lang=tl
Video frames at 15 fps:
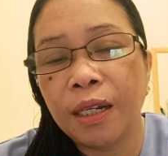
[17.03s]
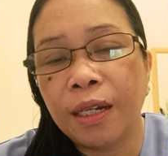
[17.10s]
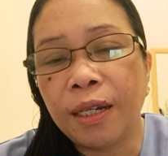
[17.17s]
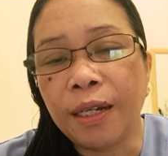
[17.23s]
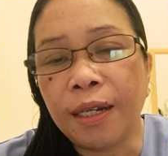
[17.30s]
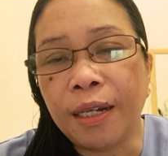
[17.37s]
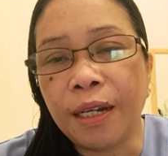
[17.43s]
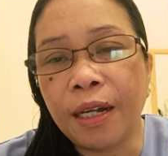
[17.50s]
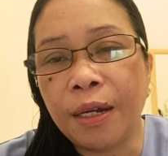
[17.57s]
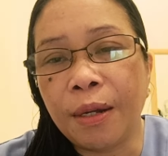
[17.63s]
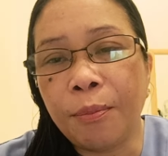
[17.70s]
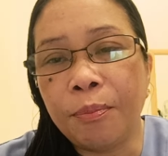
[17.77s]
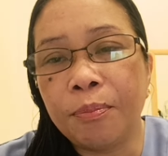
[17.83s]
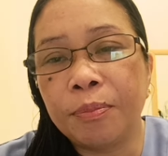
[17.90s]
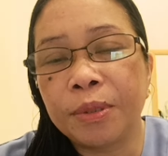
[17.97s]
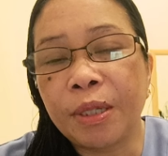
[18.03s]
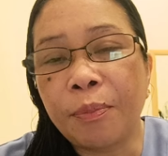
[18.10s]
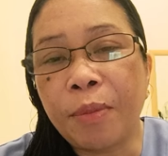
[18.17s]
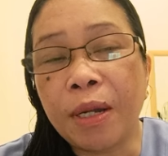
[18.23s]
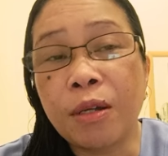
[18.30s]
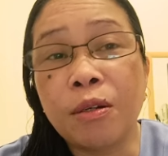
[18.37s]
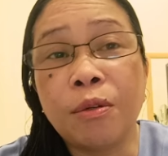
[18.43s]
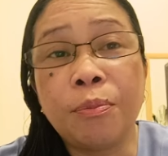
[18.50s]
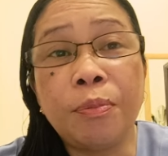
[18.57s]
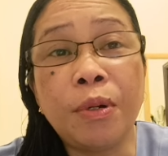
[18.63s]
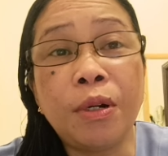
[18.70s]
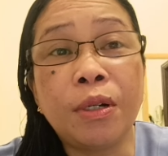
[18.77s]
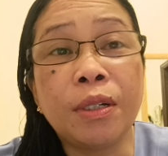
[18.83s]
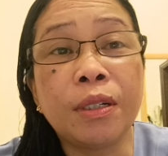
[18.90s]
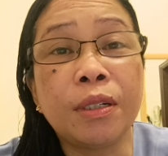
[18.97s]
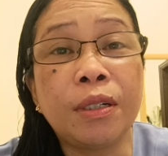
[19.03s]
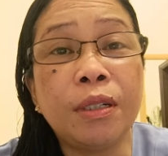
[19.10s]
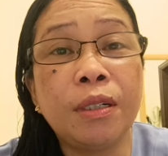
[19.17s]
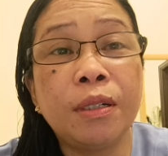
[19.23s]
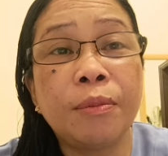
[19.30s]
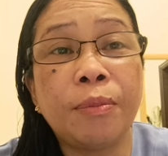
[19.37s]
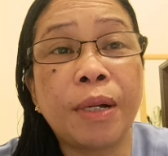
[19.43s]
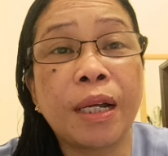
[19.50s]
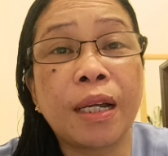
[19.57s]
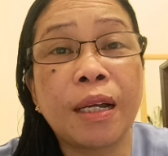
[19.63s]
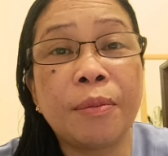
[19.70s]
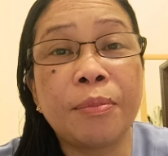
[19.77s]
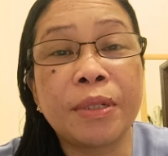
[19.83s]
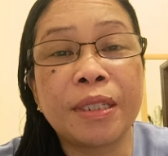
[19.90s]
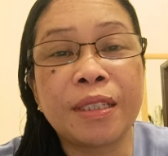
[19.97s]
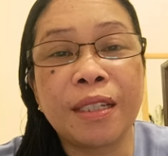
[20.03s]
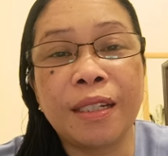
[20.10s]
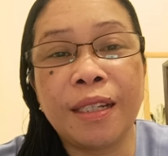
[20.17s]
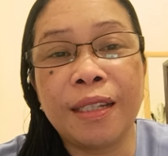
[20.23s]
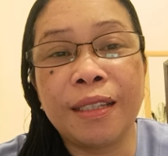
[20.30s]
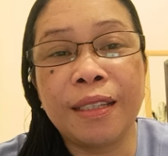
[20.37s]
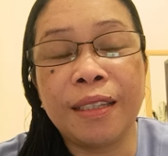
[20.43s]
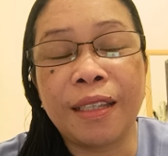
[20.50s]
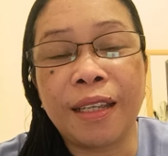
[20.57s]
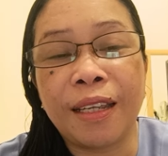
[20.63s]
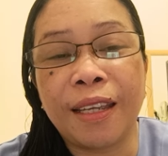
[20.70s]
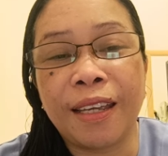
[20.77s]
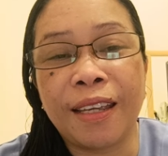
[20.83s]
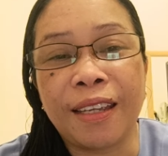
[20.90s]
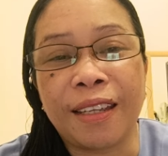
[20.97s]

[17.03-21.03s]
uh, sa pag-upo, no? Pagka-presidente.